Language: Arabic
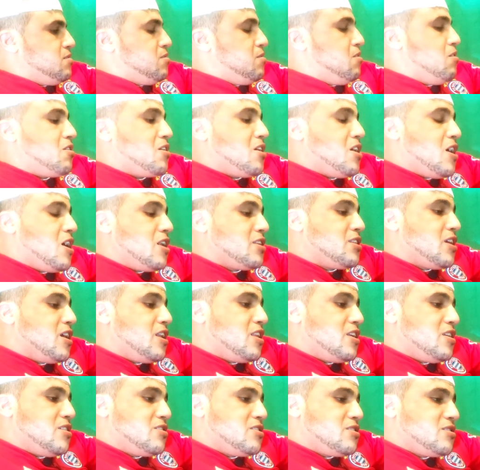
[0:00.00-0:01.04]
وقال
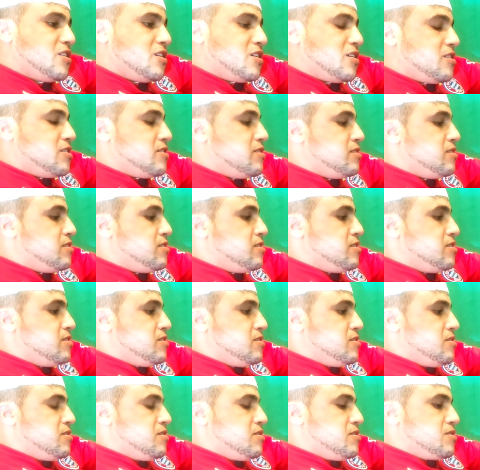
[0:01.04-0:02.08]
تالي جدة
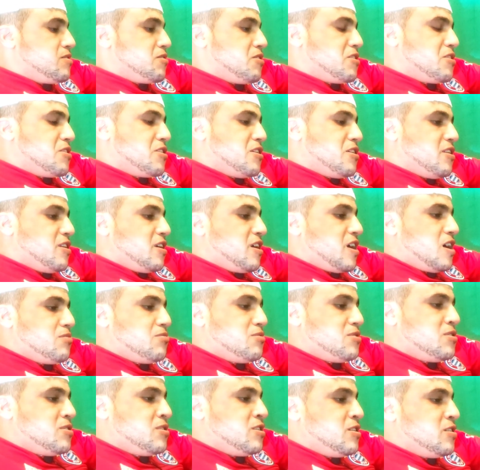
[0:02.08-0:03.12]
قالت لي غاب
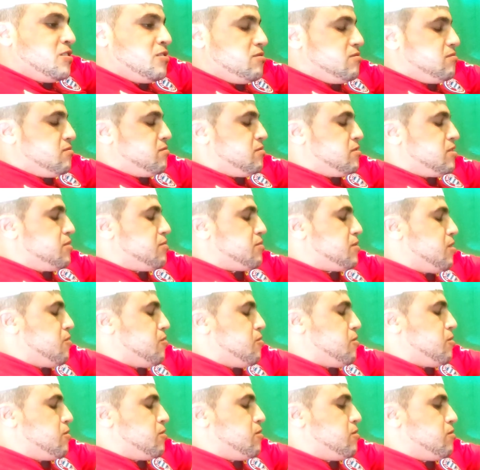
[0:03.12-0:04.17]
الزيت
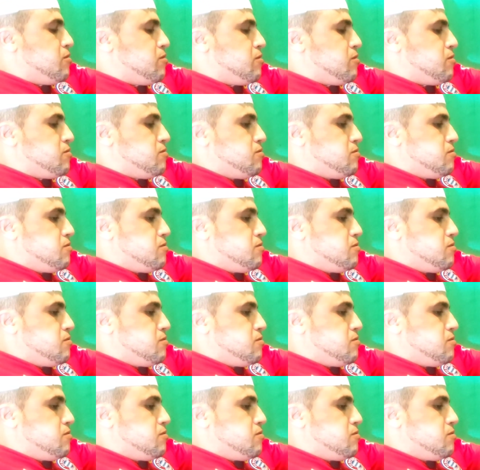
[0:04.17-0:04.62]
تبقاو حروفه